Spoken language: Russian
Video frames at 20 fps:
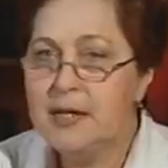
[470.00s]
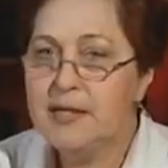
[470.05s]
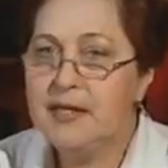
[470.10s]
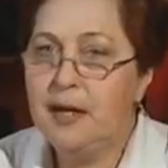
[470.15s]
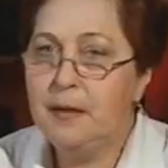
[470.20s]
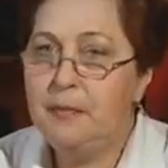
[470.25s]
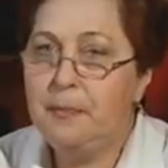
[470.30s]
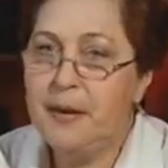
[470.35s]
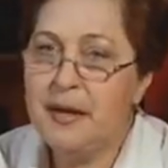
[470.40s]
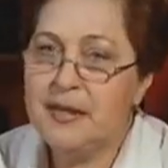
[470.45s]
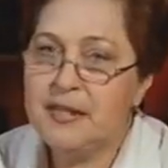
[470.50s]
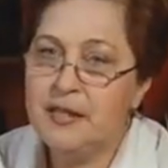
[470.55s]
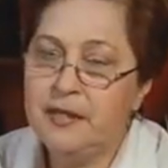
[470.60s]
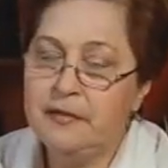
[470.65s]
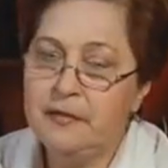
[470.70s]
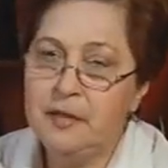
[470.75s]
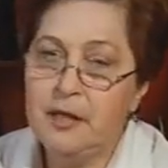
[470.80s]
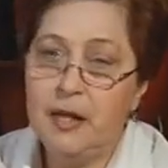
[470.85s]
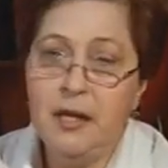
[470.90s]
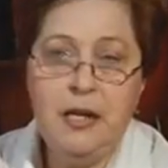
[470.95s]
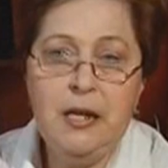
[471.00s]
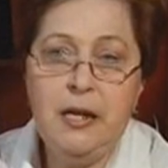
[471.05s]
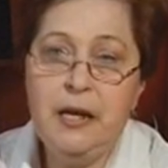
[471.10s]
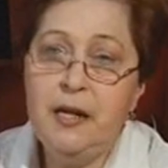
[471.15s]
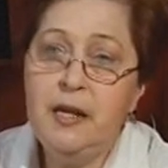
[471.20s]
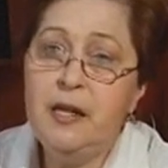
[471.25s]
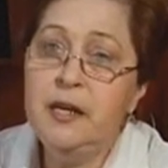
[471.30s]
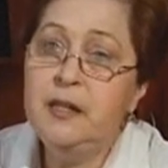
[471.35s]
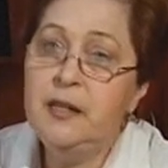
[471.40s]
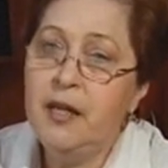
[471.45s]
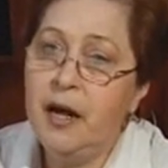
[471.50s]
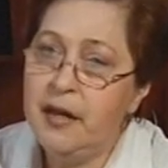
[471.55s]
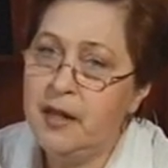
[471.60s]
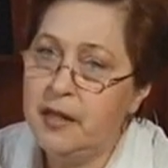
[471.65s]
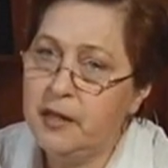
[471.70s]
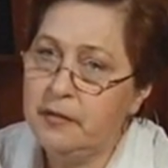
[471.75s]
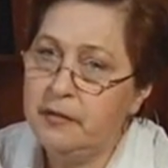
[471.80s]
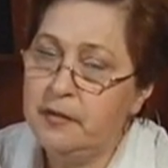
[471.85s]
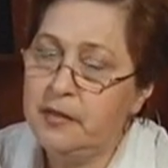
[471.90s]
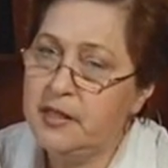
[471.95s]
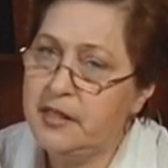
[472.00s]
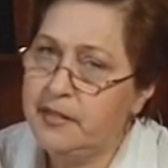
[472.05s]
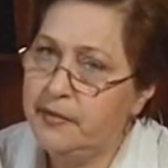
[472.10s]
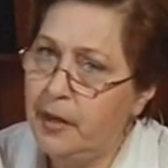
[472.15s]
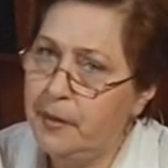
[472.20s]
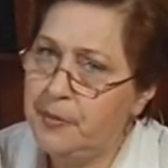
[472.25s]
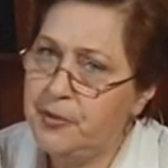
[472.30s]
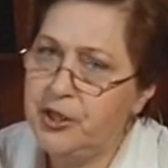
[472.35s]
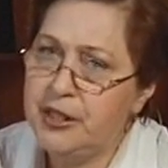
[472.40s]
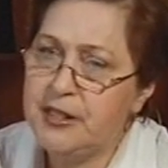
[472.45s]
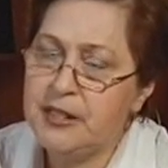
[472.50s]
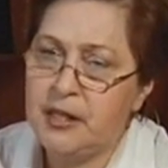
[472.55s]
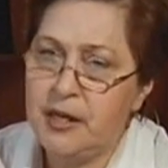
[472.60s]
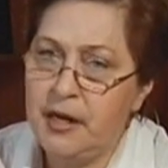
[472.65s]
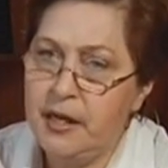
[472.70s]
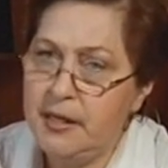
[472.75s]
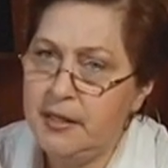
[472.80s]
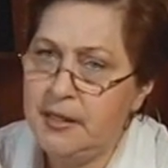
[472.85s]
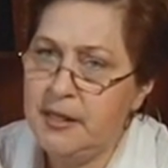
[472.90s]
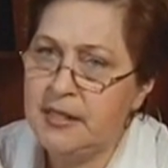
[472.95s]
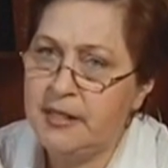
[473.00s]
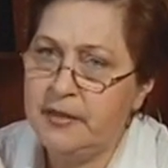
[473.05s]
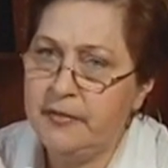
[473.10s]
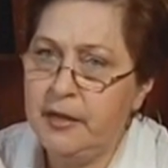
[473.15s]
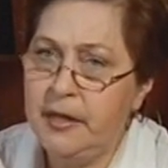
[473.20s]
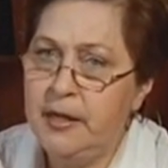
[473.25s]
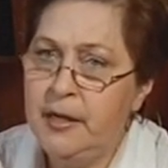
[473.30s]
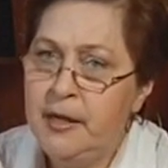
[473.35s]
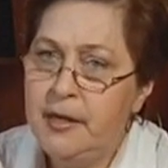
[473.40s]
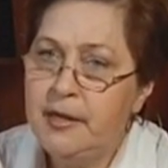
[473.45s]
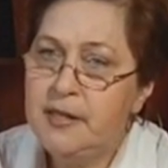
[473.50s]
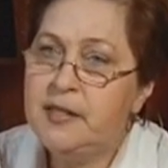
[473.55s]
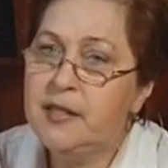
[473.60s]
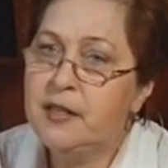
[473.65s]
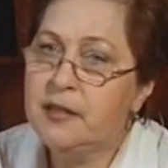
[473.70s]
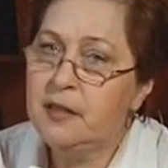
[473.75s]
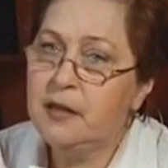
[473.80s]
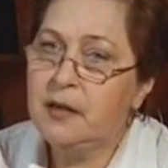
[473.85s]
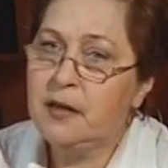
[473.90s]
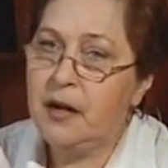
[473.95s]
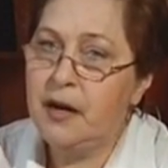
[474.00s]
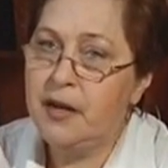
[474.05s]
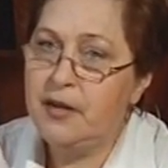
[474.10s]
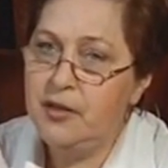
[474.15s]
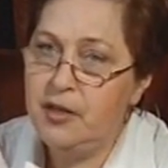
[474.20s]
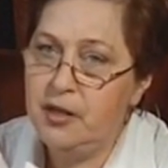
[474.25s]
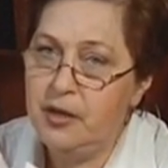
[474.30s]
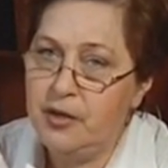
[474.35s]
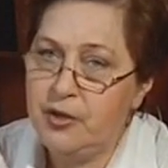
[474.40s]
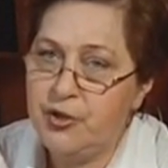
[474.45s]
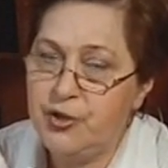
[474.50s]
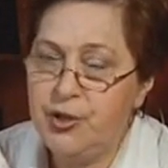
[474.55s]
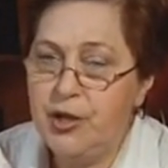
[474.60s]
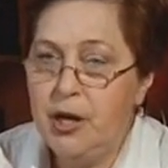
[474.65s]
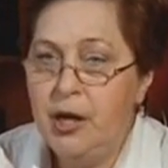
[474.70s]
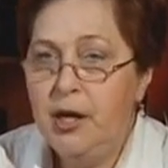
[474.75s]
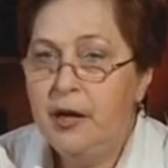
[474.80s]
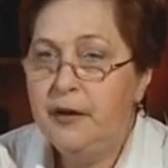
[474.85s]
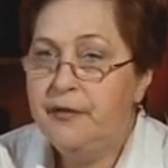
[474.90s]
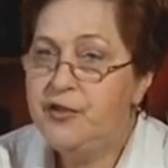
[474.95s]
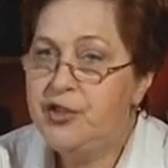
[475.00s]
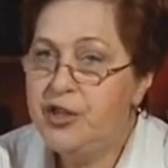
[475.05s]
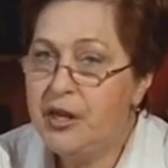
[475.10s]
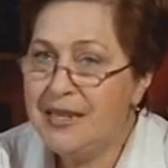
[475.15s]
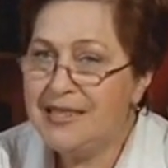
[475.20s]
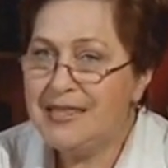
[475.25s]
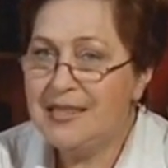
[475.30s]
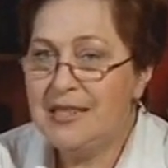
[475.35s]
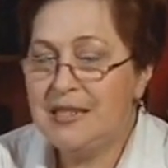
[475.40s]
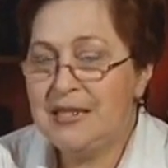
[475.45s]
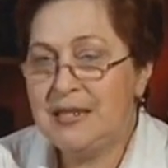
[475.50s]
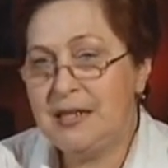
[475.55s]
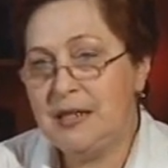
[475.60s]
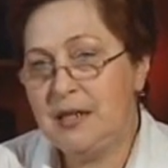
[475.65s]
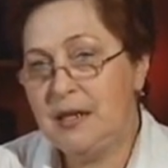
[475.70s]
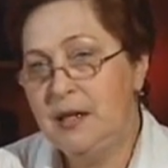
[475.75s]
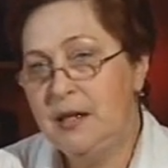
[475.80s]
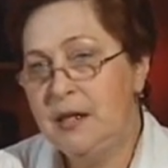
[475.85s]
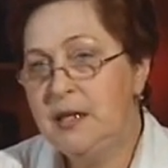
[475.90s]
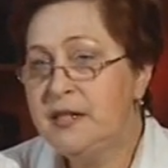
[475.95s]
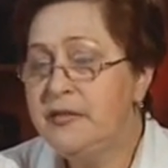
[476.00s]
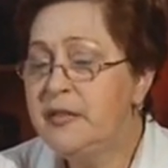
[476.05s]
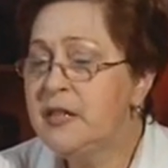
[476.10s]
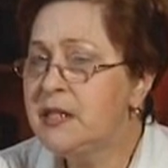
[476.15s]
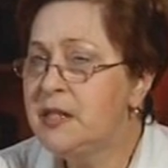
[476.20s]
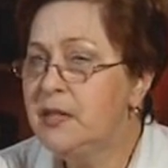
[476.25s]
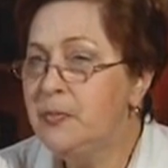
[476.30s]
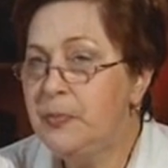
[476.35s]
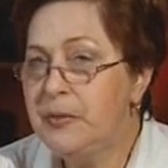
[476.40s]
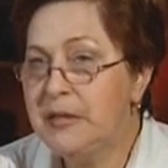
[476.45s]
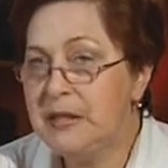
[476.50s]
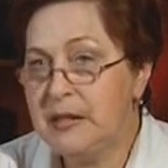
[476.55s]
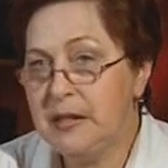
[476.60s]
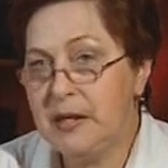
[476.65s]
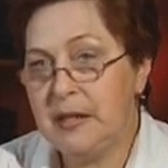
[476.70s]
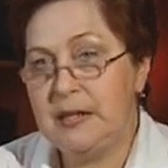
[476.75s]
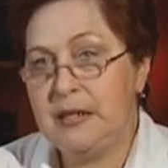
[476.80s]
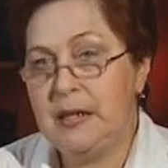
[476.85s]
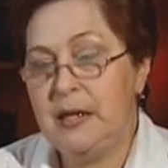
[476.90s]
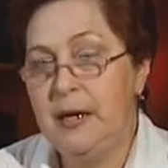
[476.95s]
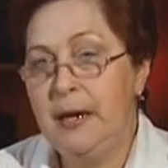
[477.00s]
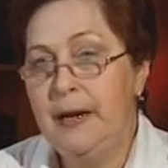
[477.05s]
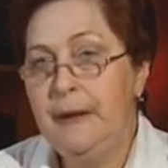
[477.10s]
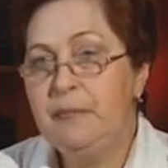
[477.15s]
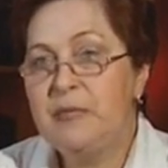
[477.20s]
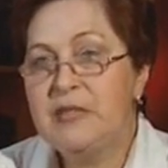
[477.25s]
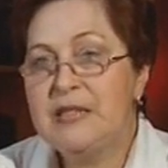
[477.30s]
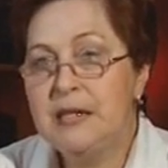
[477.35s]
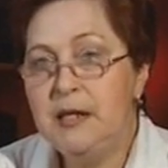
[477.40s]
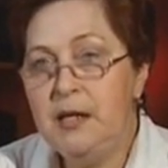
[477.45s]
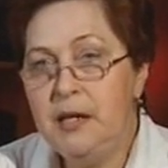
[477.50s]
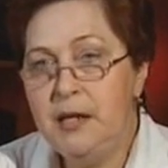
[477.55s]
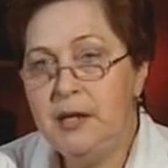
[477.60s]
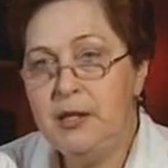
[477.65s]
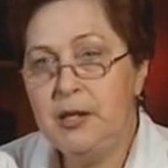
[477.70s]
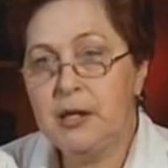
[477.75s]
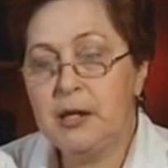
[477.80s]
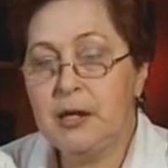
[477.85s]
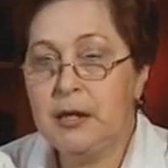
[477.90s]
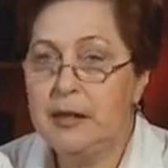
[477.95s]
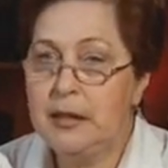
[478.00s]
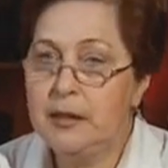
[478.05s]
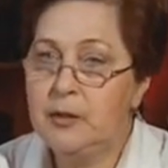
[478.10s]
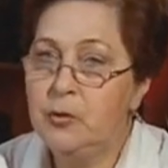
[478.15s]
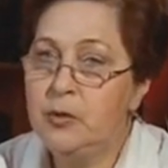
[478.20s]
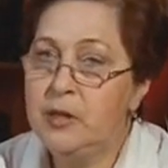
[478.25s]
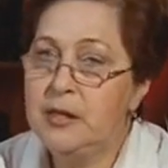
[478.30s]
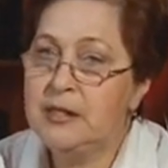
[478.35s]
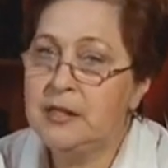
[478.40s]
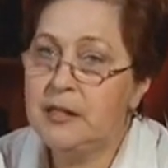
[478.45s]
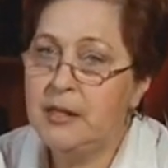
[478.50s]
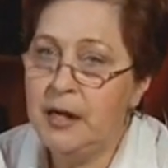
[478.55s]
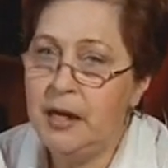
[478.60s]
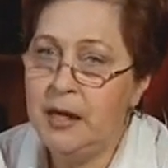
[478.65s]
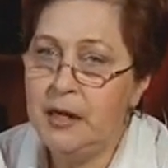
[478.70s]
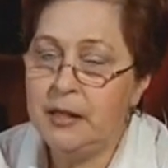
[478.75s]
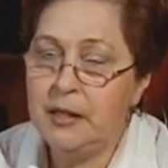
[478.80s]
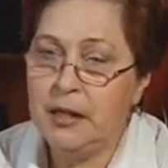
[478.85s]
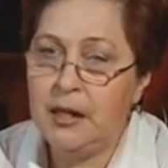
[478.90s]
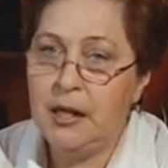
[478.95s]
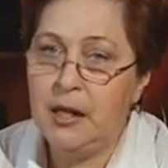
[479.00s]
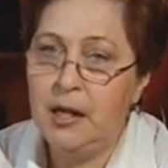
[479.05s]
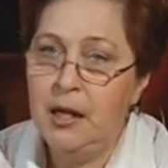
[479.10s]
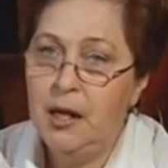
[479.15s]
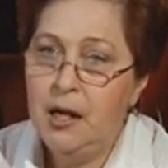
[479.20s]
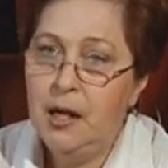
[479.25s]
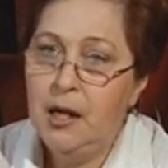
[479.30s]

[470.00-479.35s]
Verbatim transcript: Запаздывало или игнорировалось вообще строительство зернохранилищ. В частности, известный писатель целинник Анатолий Стреляный